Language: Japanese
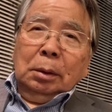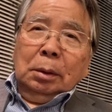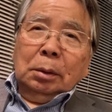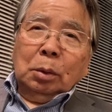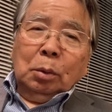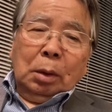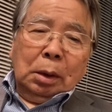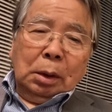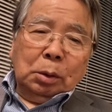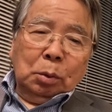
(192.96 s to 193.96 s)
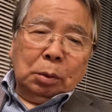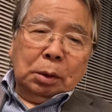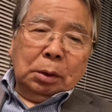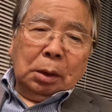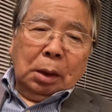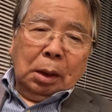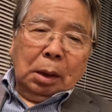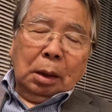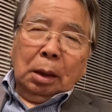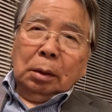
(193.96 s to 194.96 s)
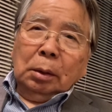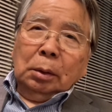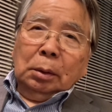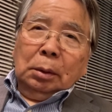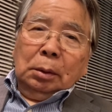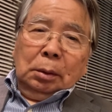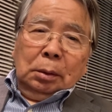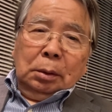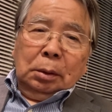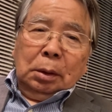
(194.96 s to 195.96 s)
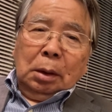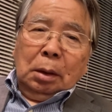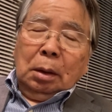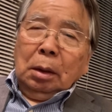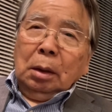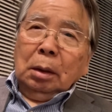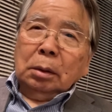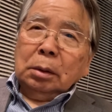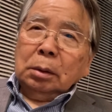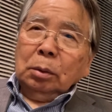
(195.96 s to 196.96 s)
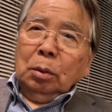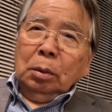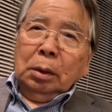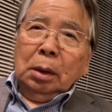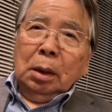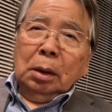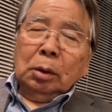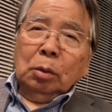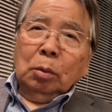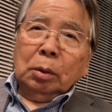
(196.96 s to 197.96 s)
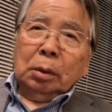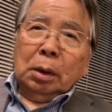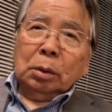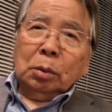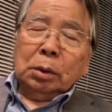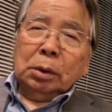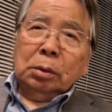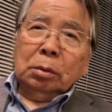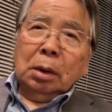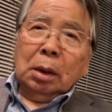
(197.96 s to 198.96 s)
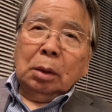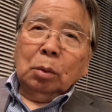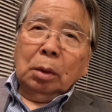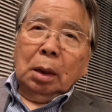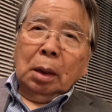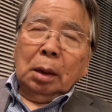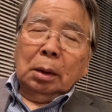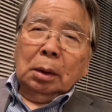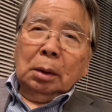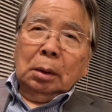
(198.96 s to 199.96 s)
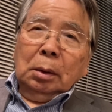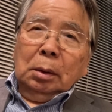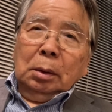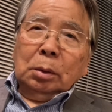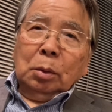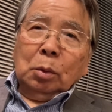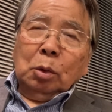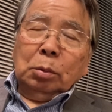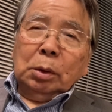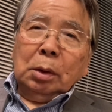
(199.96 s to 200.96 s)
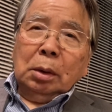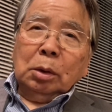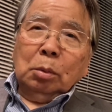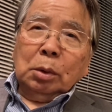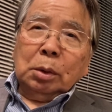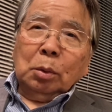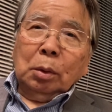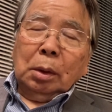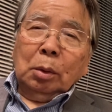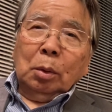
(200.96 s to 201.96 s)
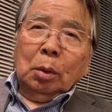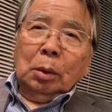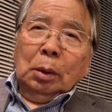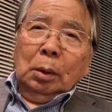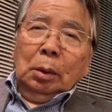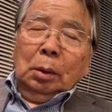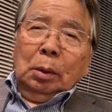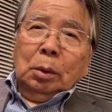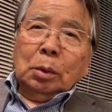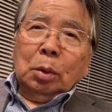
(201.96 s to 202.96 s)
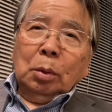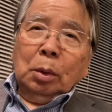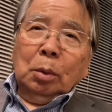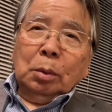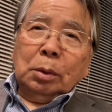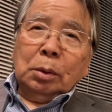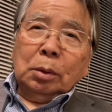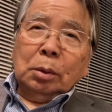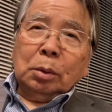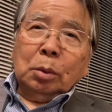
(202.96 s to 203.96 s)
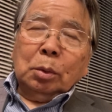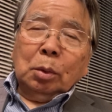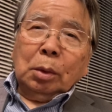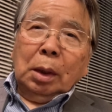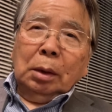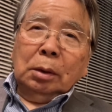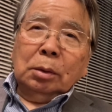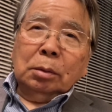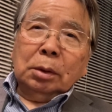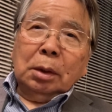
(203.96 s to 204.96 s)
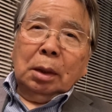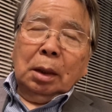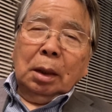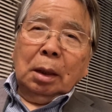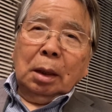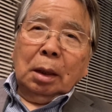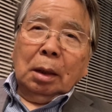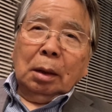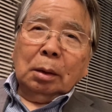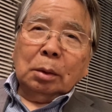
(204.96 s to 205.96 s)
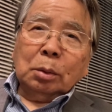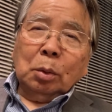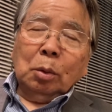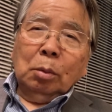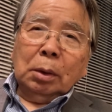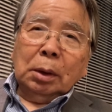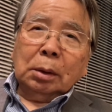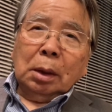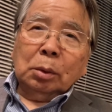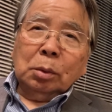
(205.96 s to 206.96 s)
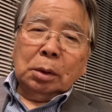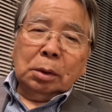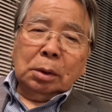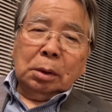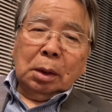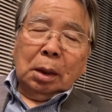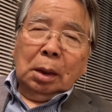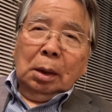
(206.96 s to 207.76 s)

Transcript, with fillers: その話を聞いてねいやすごいなと思ってその四十からのねそのコミュニケーションもすごいけどそれをずっと研究してねそこまでたどり着いて、